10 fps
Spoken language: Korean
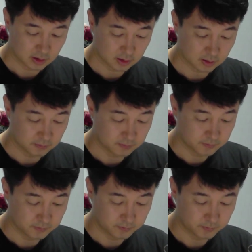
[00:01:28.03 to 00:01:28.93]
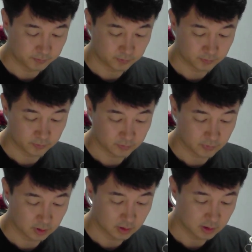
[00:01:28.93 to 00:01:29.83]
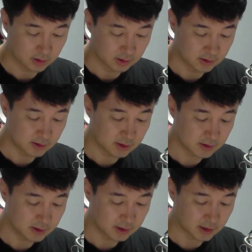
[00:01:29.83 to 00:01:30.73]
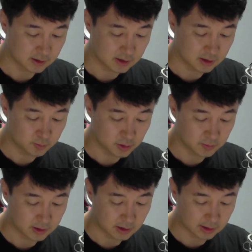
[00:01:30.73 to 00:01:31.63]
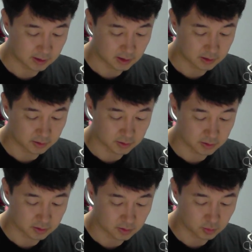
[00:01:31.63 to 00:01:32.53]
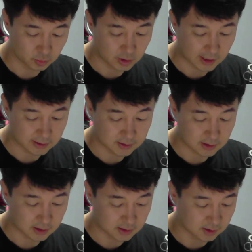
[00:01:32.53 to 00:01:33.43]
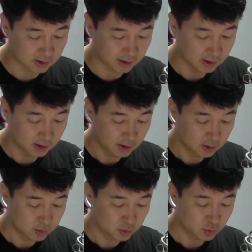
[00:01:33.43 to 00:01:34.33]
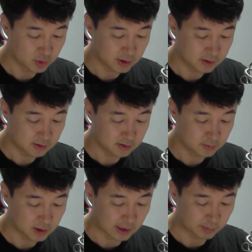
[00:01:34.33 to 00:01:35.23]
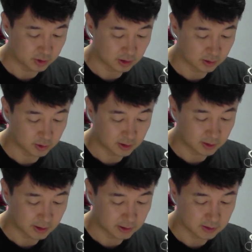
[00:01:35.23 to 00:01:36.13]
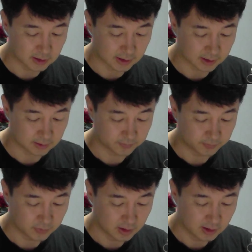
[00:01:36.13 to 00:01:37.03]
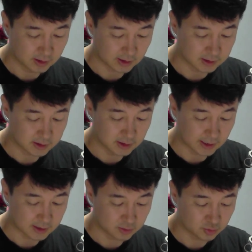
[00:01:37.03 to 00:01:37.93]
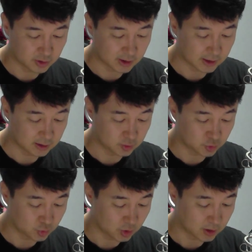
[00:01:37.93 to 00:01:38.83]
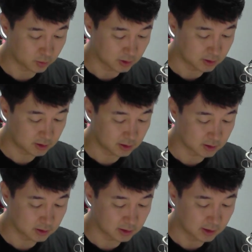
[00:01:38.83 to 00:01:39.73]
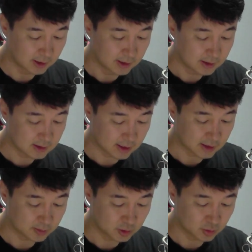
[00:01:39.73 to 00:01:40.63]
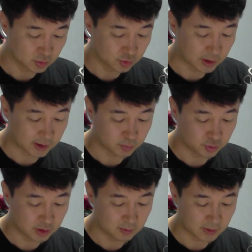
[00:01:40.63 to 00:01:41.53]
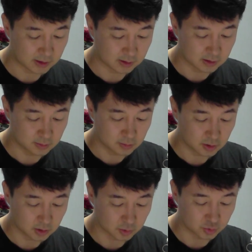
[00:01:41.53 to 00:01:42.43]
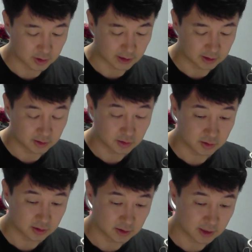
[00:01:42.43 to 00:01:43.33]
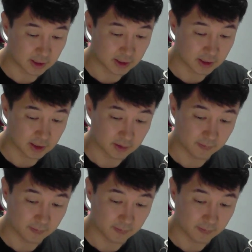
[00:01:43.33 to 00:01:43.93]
음... 인생살이가 항상 쉽지만은 않다는 것은 누구나 아는 사실이다. 좋은 날이 있으면 나쁜 날도 있게 마련이다. 당신이 알아두어야 할 중요한 원칙은 사람은 누구나 뿌린 만큼 거둔다는 것이다.